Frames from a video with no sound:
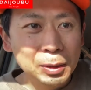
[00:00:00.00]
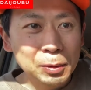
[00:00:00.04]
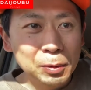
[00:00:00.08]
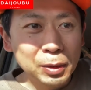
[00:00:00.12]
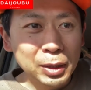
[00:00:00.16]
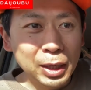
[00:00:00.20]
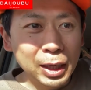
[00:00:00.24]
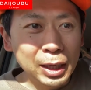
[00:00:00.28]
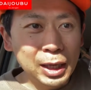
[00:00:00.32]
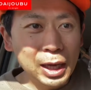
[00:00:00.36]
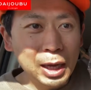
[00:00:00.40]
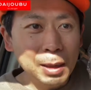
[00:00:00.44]
こ
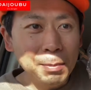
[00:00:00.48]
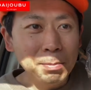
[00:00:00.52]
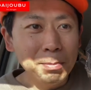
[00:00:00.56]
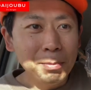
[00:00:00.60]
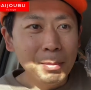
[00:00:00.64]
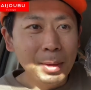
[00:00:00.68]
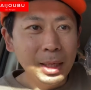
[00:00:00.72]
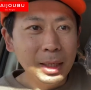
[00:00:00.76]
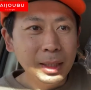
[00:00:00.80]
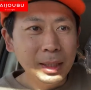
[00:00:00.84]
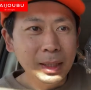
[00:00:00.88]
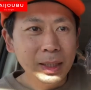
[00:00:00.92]
れね顔
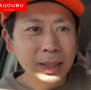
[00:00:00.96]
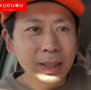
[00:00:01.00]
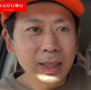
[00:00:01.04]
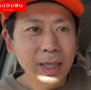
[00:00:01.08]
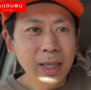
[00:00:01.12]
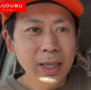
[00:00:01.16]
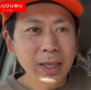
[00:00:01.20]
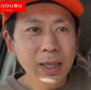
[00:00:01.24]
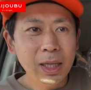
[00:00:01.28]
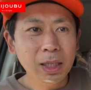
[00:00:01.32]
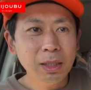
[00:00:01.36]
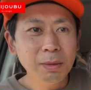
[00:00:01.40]
面に
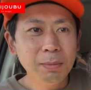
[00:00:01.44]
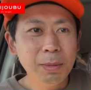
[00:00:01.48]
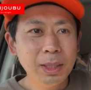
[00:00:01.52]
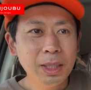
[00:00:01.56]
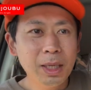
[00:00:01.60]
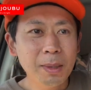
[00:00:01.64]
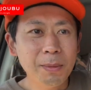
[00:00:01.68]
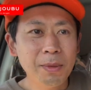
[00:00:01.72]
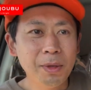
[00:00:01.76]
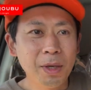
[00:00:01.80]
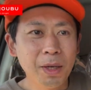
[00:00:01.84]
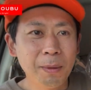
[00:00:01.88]
洗濯
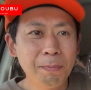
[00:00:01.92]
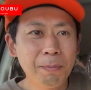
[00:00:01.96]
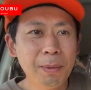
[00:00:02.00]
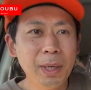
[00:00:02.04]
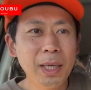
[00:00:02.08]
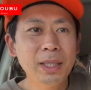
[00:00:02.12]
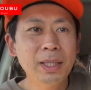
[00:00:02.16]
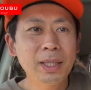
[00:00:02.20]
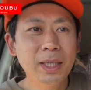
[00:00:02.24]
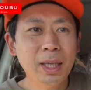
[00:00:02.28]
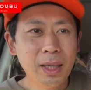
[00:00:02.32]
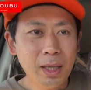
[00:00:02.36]
バサミをいっ
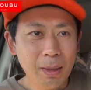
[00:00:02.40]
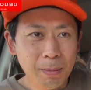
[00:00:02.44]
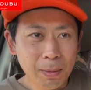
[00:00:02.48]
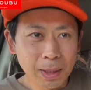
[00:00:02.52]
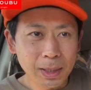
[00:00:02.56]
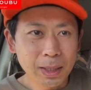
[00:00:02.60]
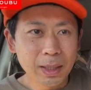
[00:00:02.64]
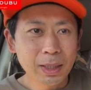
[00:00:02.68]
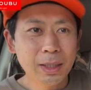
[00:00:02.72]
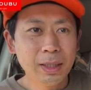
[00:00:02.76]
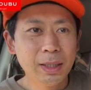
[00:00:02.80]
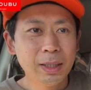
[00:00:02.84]
ぱいつけて
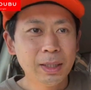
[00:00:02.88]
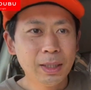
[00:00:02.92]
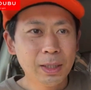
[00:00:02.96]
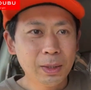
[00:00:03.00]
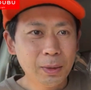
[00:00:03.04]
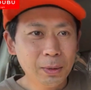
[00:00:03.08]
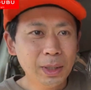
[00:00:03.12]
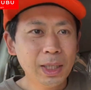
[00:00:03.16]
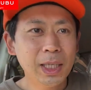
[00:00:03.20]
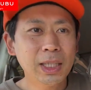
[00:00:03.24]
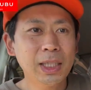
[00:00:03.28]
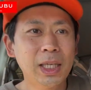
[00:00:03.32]
ます
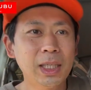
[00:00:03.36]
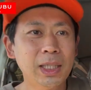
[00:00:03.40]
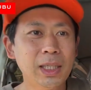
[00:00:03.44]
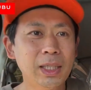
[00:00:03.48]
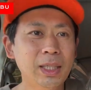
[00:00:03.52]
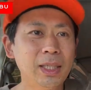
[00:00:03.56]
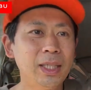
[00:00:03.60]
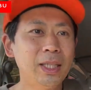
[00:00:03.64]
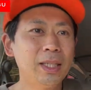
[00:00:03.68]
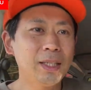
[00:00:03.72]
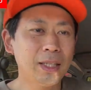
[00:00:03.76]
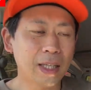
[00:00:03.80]
そんな写
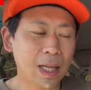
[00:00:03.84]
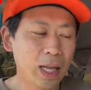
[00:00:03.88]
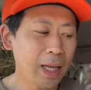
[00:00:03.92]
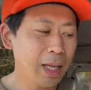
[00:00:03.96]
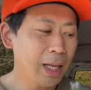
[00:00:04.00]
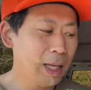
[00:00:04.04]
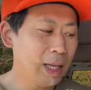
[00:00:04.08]
真ですね